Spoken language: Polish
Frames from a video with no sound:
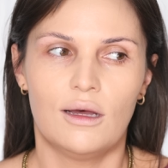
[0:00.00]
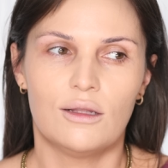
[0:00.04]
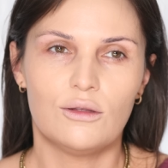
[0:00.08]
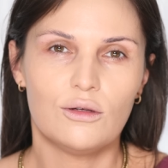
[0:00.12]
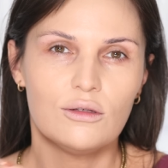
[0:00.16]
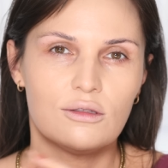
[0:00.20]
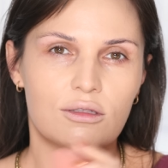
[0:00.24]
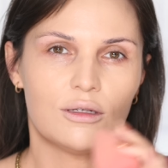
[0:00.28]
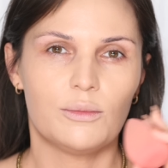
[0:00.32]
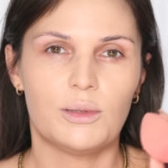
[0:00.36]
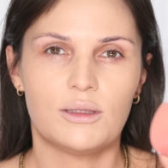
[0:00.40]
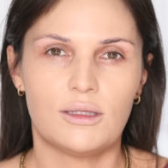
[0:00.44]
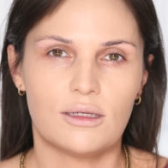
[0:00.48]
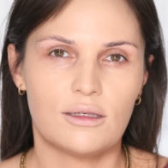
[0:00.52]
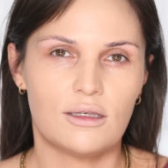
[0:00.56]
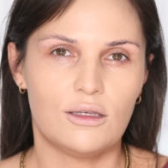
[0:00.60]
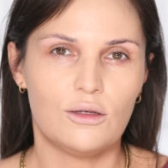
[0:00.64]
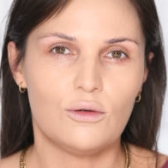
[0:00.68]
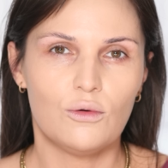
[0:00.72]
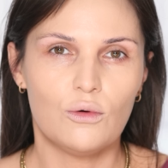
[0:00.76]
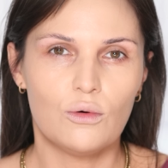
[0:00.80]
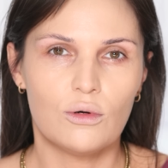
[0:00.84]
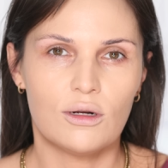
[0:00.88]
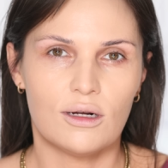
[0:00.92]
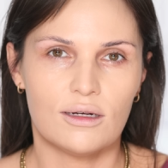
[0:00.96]
To jest chyba
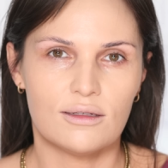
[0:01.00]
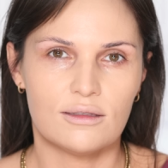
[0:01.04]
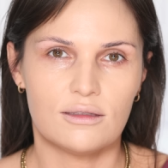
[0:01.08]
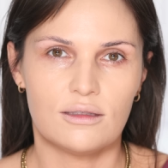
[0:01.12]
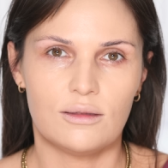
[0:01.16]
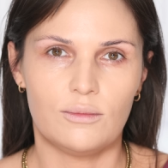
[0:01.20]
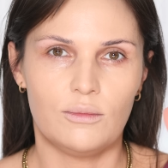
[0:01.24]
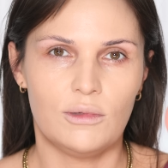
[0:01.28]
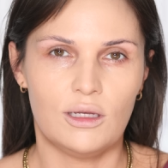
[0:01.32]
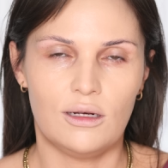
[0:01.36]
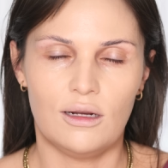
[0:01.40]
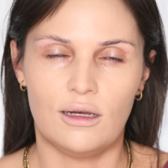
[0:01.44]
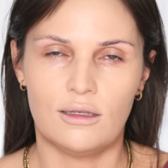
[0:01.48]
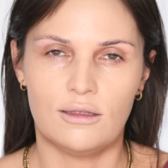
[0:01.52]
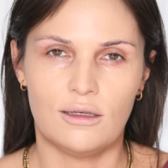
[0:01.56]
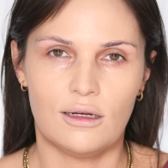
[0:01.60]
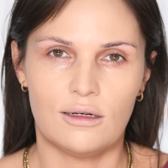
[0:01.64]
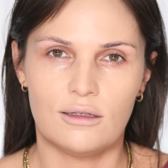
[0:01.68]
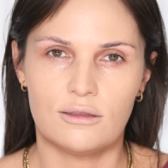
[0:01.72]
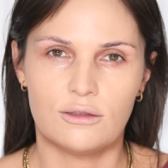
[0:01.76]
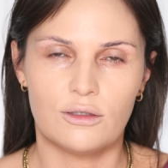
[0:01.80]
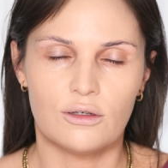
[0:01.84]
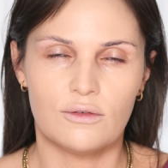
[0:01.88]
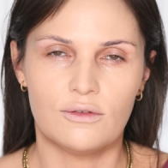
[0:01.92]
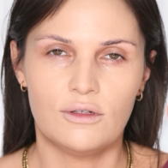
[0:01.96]
taki uraz
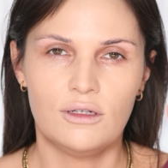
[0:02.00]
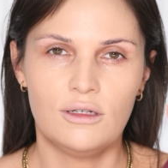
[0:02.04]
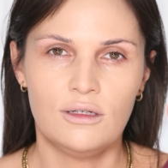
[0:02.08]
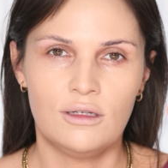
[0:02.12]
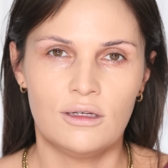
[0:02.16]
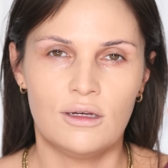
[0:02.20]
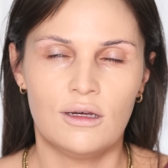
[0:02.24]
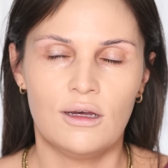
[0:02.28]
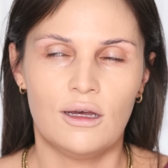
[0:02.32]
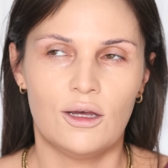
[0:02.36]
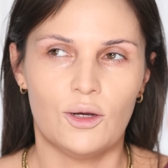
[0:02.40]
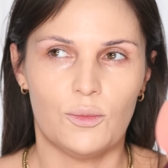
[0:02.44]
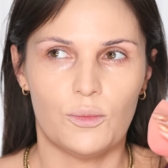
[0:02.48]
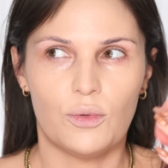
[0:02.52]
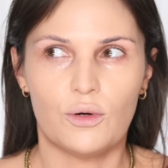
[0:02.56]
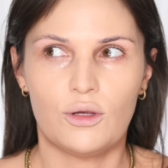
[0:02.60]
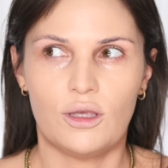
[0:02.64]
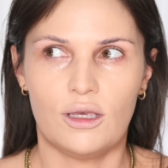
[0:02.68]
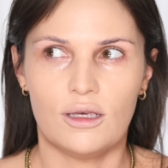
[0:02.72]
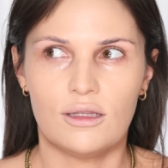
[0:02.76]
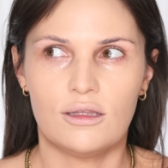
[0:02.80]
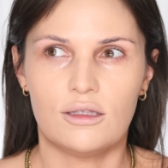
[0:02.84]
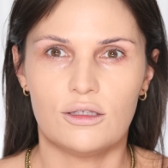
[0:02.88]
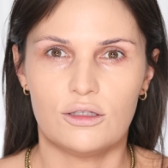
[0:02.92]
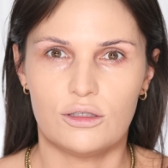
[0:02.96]
millennialsowy, bo
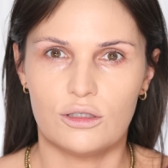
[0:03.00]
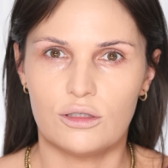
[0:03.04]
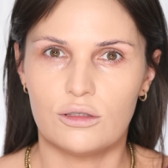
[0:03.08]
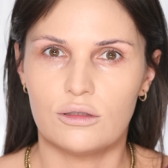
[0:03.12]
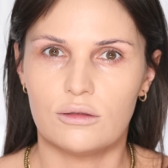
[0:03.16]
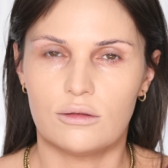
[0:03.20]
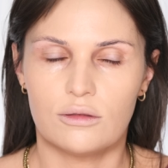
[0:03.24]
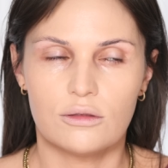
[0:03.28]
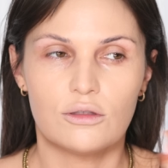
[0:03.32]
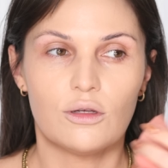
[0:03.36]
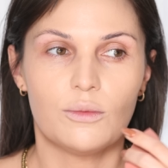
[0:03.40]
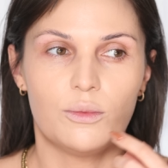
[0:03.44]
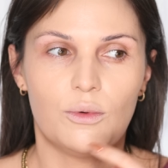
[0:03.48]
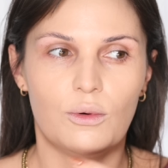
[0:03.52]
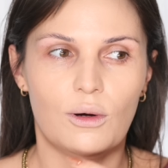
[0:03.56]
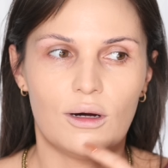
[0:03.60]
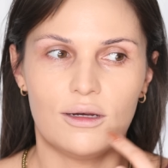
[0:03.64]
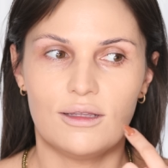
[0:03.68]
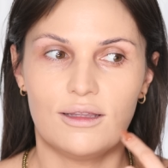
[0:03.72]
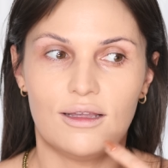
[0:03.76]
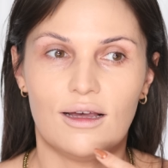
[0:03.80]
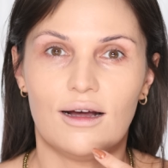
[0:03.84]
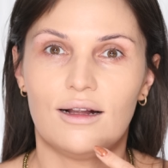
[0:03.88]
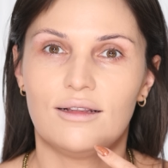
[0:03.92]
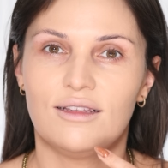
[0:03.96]
kiedyś to była
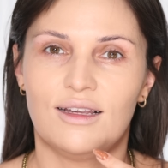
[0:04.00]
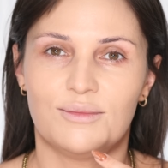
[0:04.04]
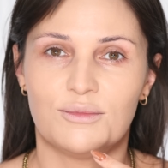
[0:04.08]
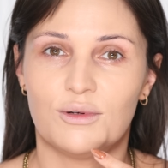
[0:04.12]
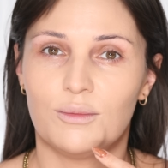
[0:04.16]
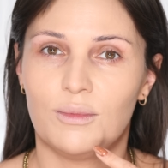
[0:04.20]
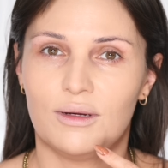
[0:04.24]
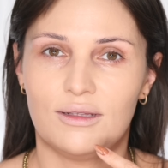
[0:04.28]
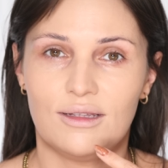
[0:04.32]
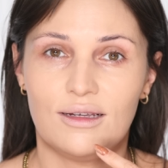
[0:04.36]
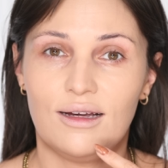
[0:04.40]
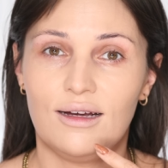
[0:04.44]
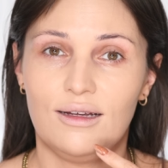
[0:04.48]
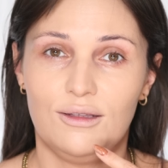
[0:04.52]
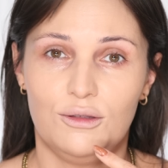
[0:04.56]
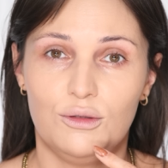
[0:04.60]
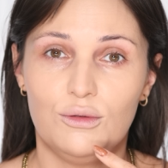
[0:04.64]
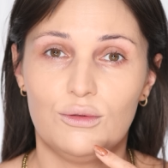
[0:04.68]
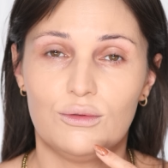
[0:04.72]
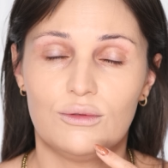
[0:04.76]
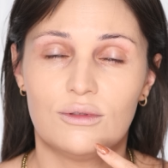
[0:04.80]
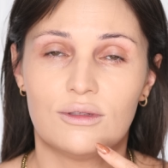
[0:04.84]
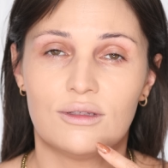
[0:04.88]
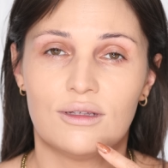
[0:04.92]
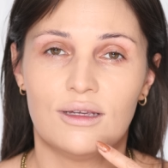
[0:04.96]
idealna pomadka
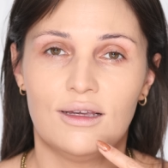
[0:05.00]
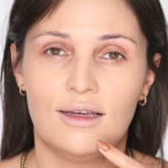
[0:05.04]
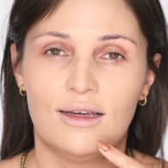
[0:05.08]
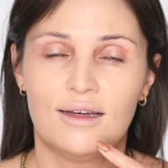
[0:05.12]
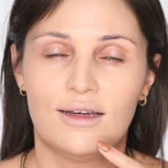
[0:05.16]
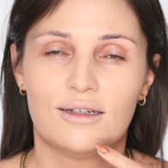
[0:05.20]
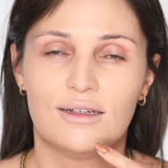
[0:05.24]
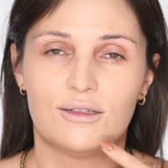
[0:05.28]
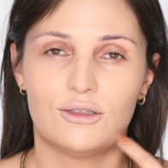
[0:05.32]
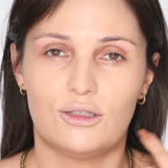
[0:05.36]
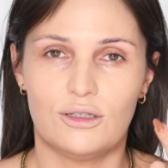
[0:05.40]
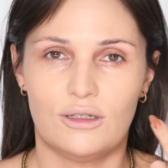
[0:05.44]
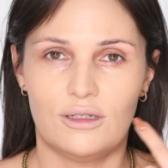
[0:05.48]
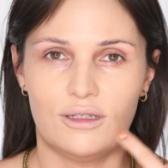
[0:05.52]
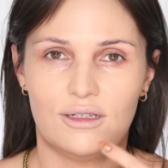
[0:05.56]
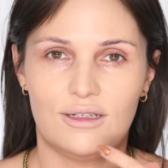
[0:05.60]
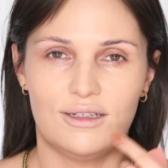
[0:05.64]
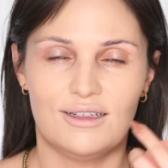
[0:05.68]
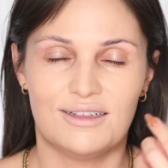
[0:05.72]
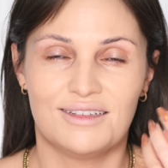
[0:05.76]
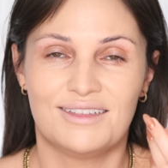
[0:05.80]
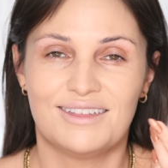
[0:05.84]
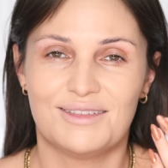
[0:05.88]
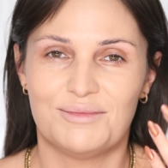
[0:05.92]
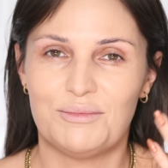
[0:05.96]
Nude, czyli
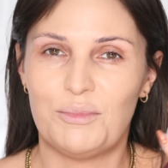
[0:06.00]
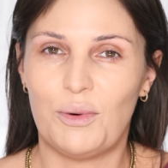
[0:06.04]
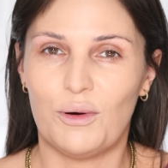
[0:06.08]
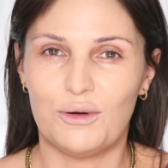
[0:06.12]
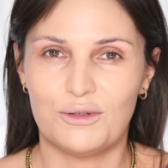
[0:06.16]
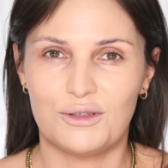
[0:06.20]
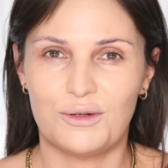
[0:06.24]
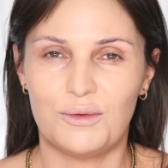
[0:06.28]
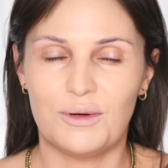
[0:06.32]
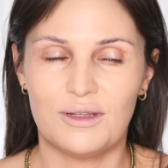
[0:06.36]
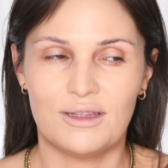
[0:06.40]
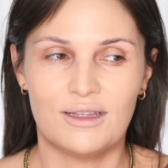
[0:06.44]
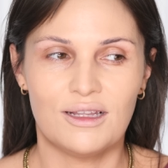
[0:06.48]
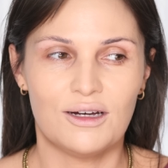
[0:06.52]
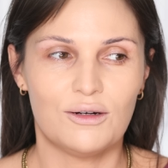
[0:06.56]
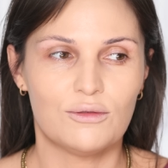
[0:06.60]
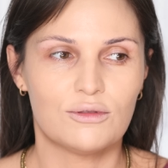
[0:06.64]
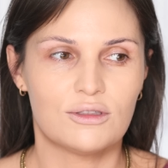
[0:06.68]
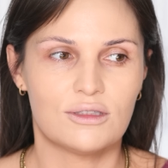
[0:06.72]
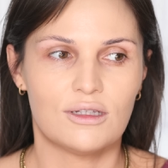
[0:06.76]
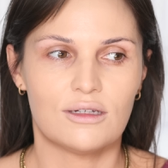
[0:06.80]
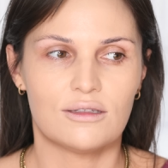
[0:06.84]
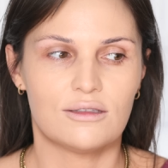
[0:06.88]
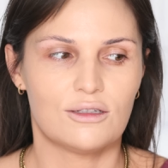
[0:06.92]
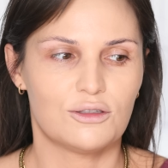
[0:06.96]
podkład na
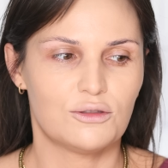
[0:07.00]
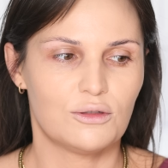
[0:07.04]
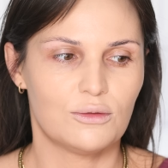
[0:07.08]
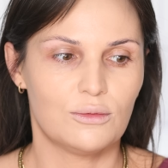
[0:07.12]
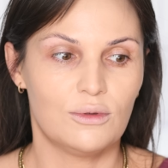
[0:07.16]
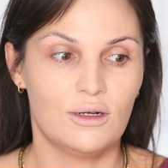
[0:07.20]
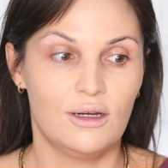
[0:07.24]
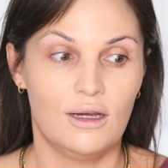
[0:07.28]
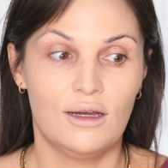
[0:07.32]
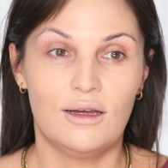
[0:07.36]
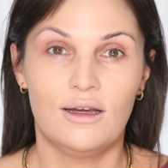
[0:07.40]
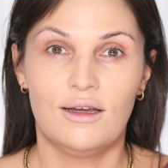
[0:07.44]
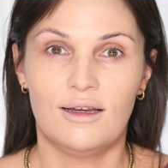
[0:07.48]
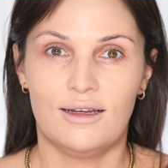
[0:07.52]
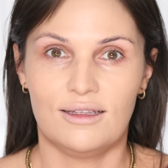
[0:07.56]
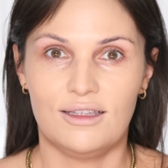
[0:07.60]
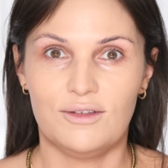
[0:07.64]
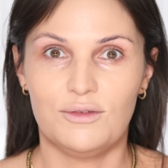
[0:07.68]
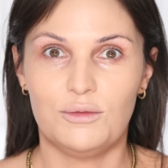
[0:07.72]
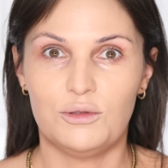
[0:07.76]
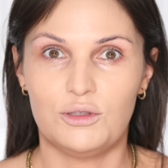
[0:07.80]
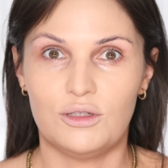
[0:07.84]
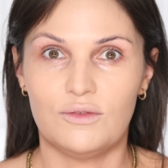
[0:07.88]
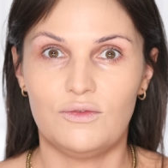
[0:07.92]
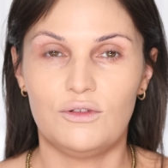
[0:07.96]
usta. Zresztą
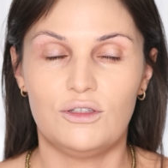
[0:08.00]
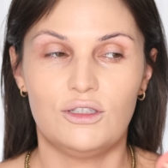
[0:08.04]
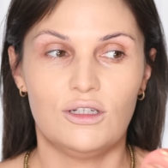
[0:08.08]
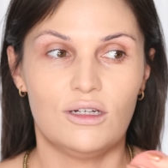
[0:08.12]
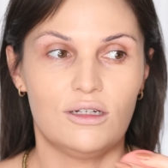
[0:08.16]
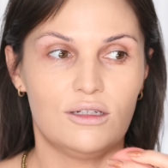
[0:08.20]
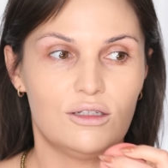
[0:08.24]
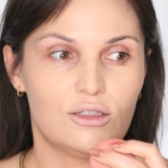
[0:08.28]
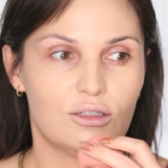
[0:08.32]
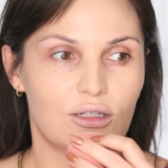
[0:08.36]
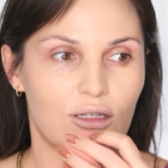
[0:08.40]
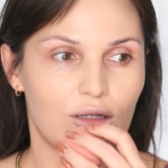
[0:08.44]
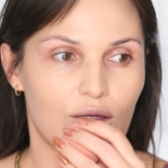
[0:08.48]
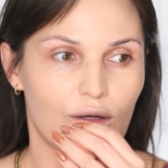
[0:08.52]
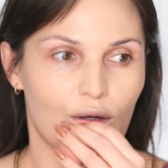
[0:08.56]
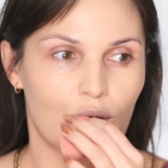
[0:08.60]
nie wiem, czy widzieliście